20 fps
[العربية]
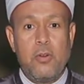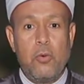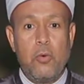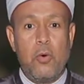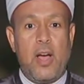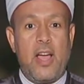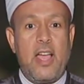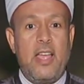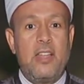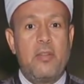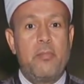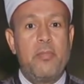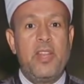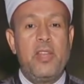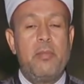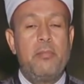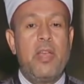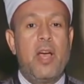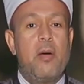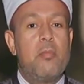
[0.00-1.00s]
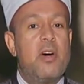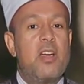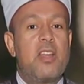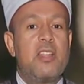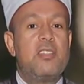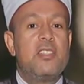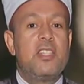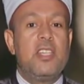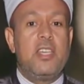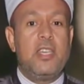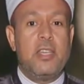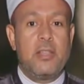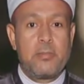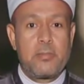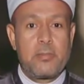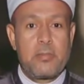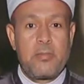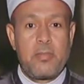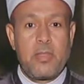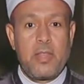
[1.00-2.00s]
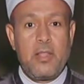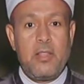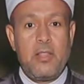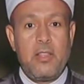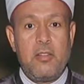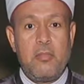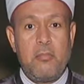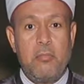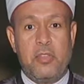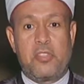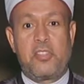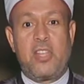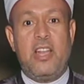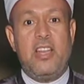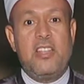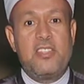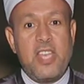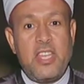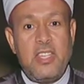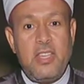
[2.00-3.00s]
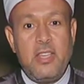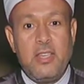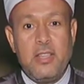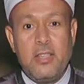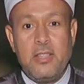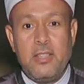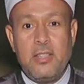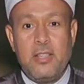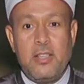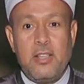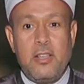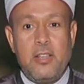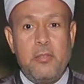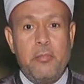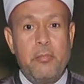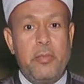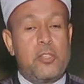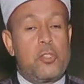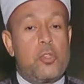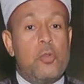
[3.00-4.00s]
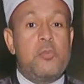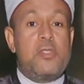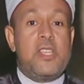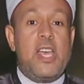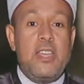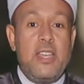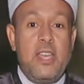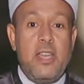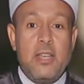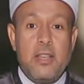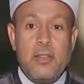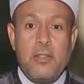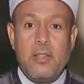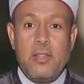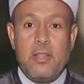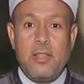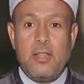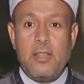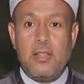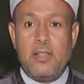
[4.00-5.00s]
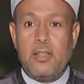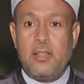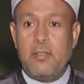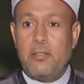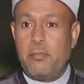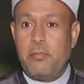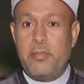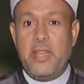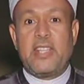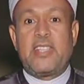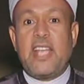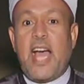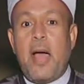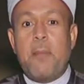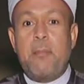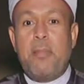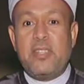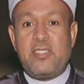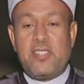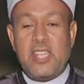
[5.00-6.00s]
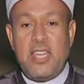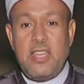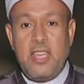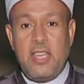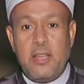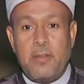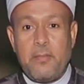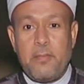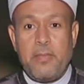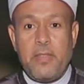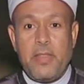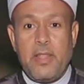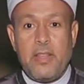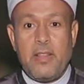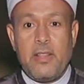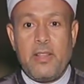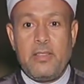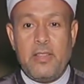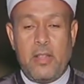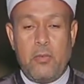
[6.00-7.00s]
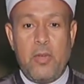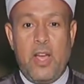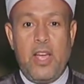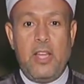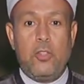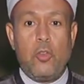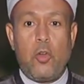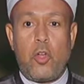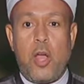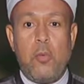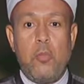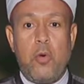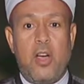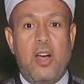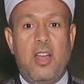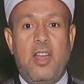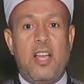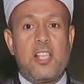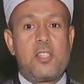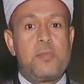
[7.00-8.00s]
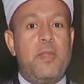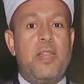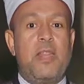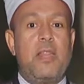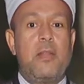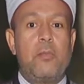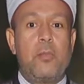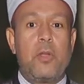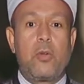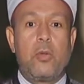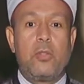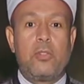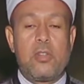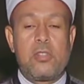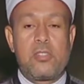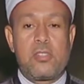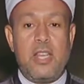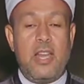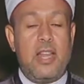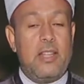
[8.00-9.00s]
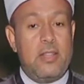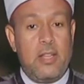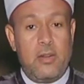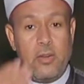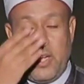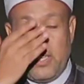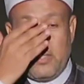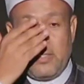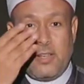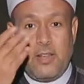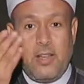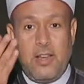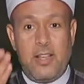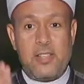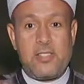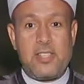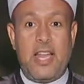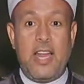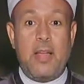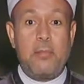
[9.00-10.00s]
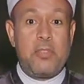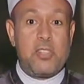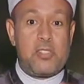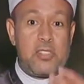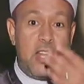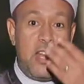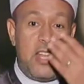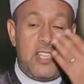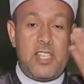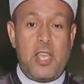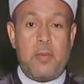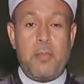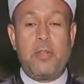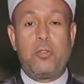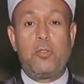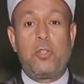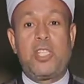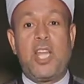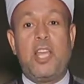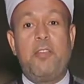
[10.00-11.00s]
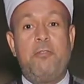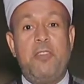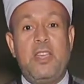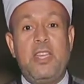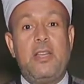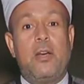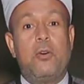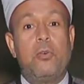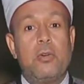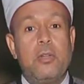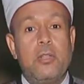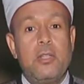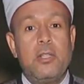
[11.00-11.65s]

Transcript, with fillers: هو خير مني بأمارة إيه بيصلي زيي بيصوم زيي بيتعبد زيي ده الواحد ركبه خلاص من من كتر الصلاه ده الواحد خلاص علامه الصلاه زي ما انتم شايفينه